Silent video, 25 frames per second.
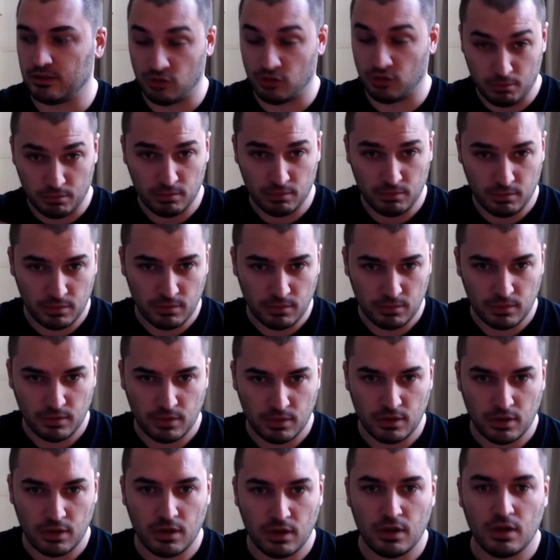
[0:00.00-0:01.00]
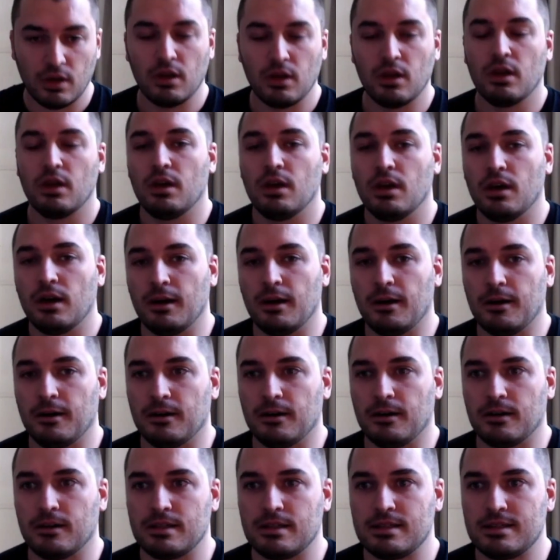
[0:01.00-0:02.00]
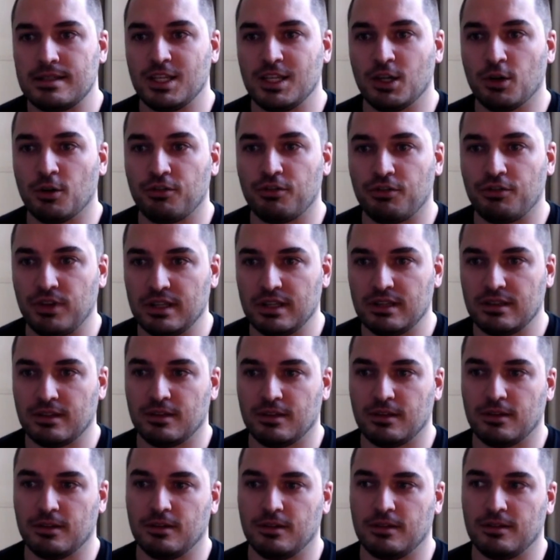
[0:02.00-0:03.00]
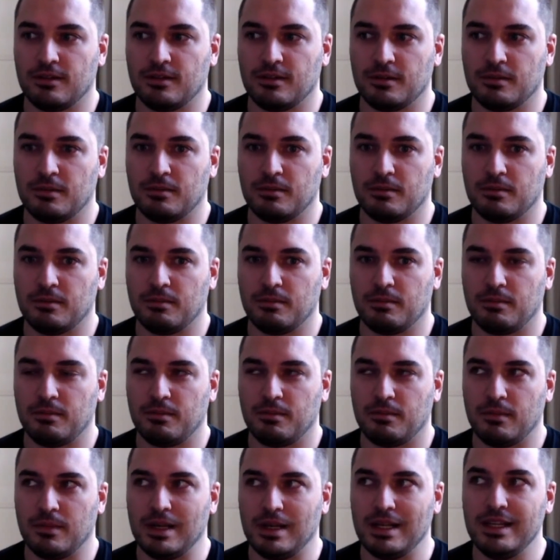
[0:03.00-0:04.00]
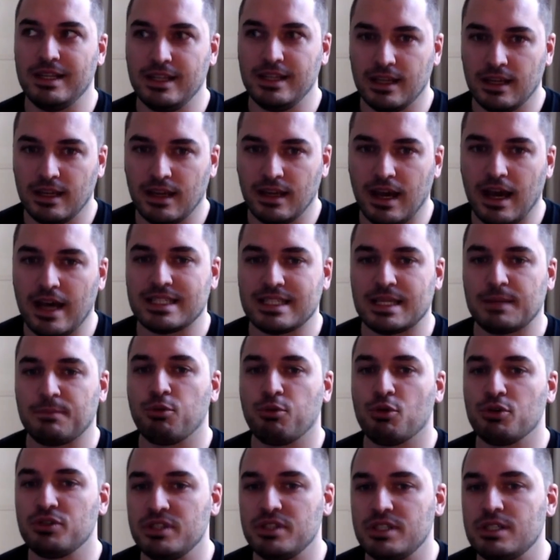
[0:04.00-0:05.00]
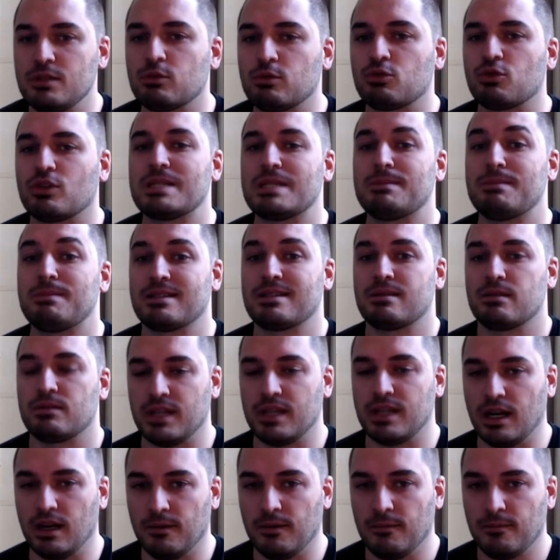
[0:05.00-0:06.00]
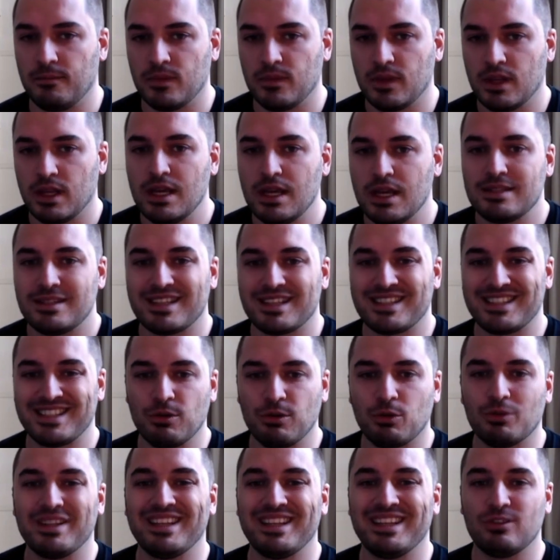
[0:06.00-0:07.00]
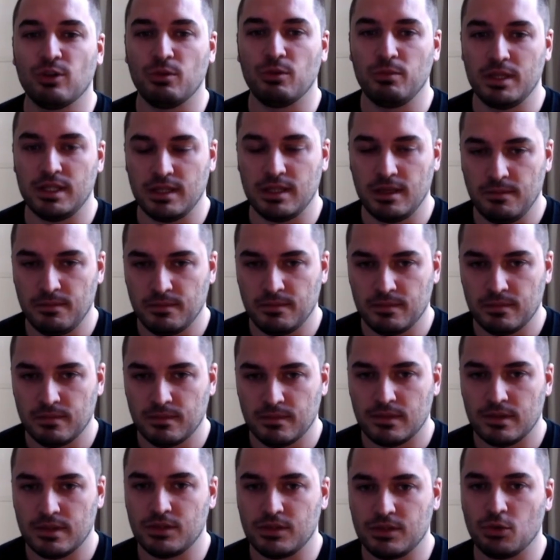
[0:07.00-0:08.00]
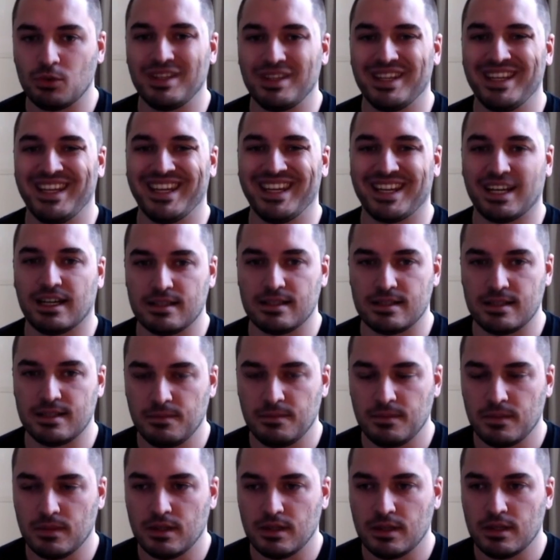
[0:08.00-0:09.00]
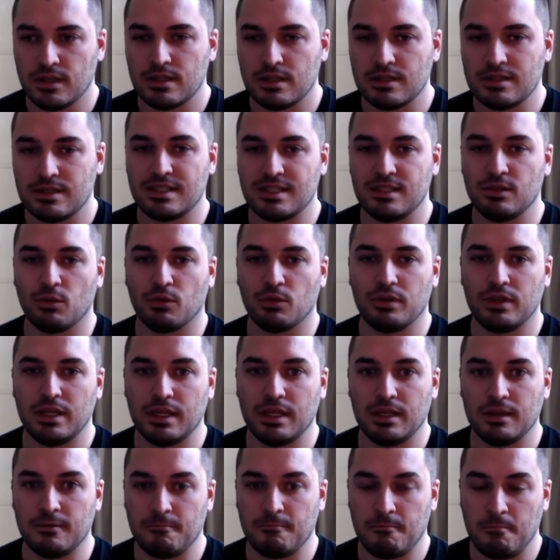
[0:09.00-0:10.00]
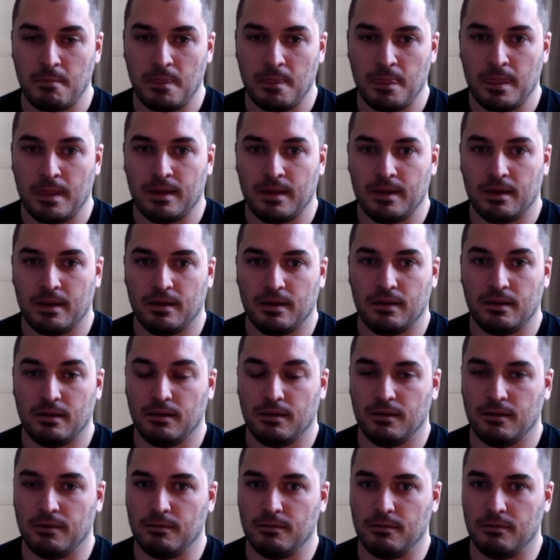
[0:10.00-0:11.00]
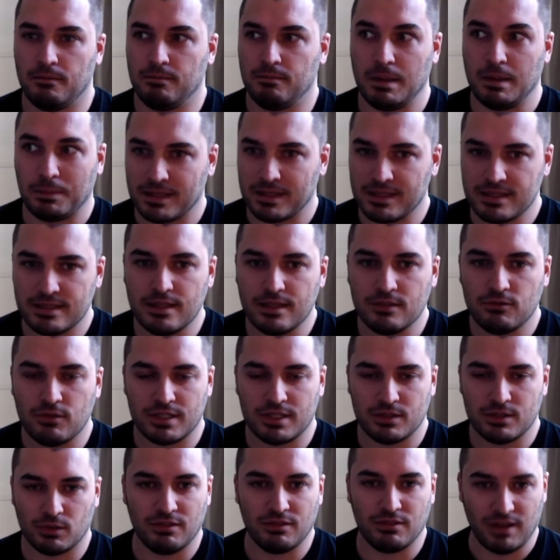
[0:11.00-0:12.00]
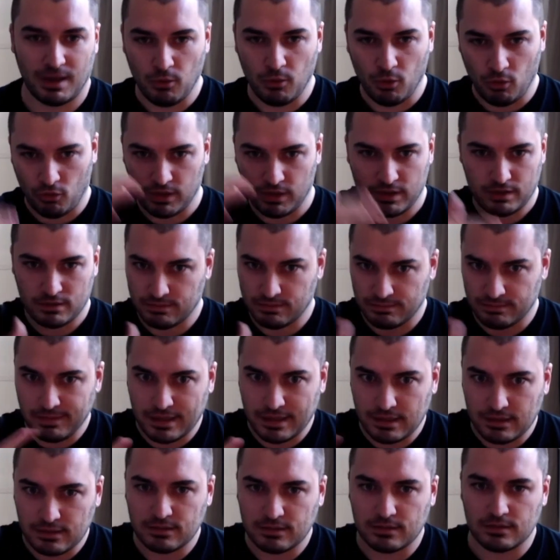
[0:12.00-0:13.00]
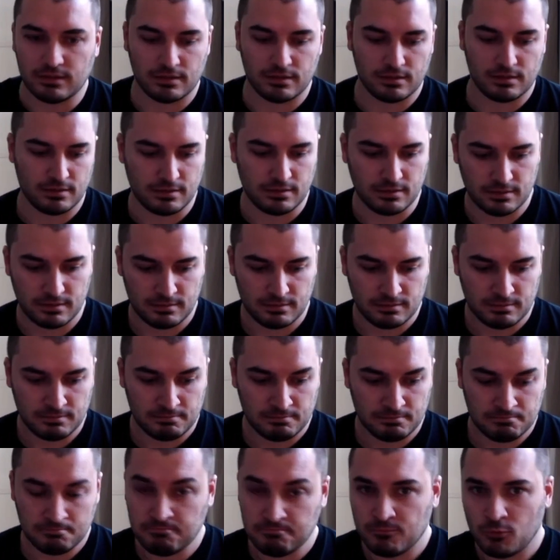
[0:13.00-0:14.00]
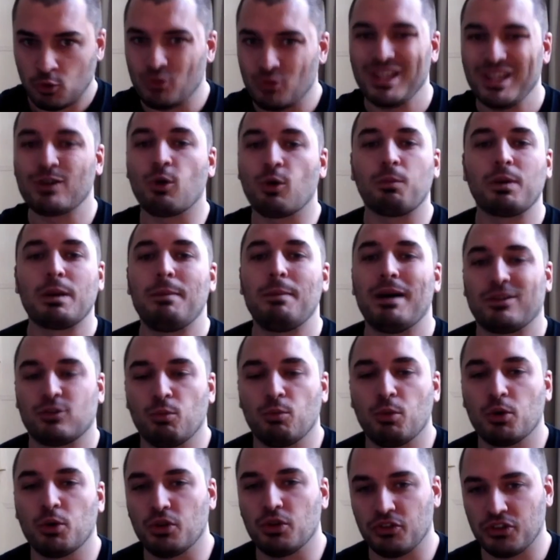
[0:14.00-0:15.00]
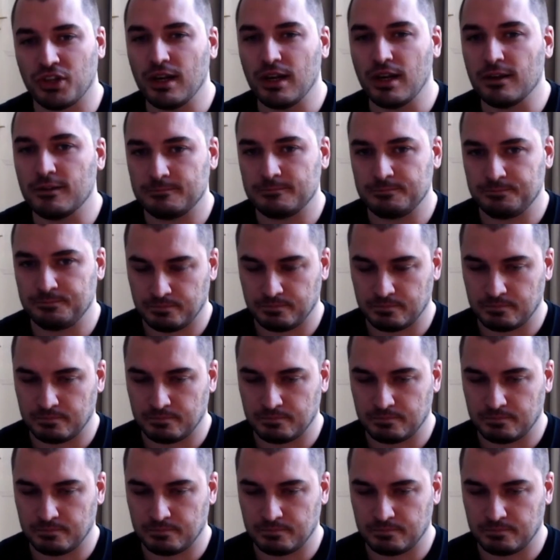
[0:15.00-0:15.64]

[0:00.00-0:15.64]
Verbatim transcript: des hommes, euh, c'est en fait euh, lié à sa position dans l'espace social. C'est que si on est dominé, si on est écrasé, si on est euh, méprisé, tu vois, si on est vraiment en fait, bah, qu'on n'accomplit pas son potentiel,